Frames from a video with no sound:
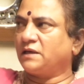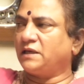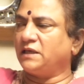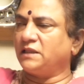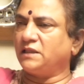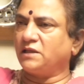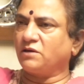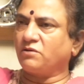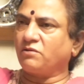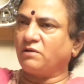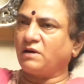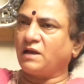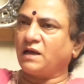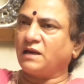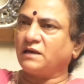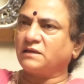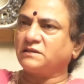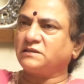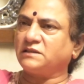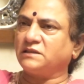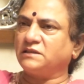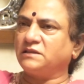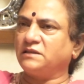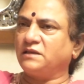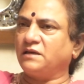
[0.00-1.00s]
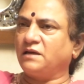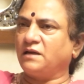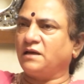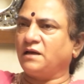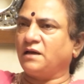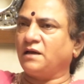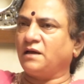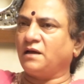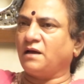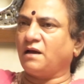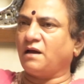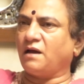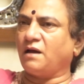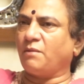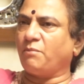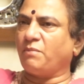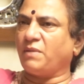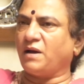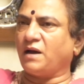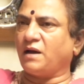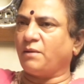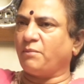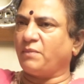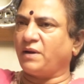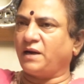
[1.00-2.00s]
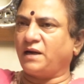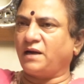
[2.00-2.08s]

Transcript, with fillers: కింది కులాలకు చెందిన ఆ బా